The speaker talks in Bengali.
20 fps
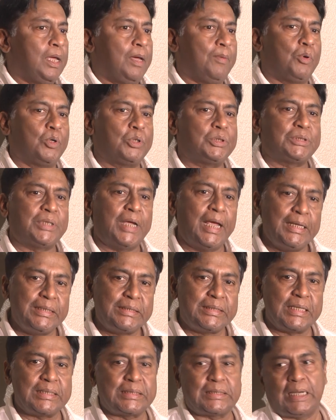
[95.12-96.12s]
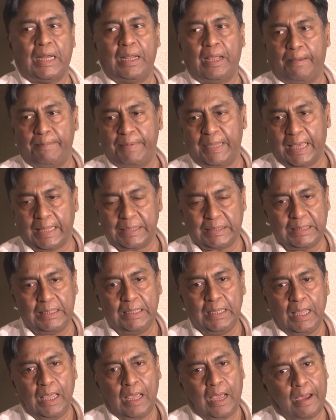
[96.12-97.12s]
এবং সেই চেষ্টায় আমি আছি
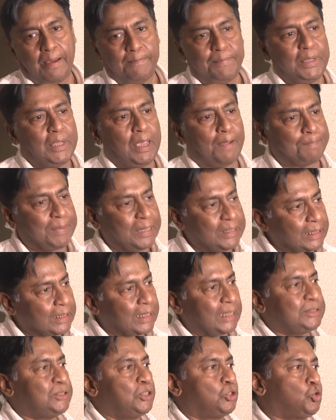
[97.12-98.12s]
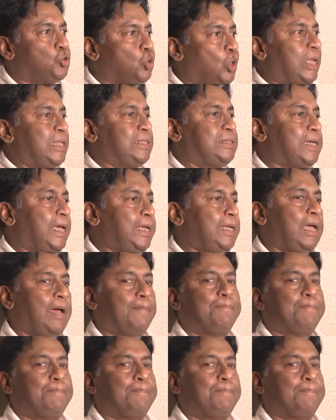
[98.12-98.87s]
আমি আপনাদের কাছে দোয়া চাই